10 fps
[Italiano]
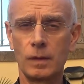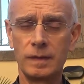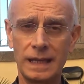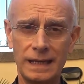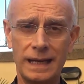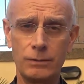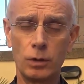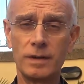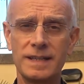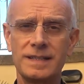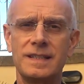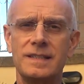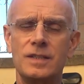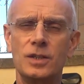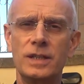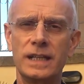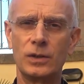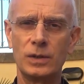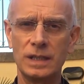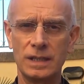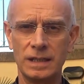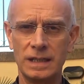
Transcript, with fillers: nella nuova sessione con,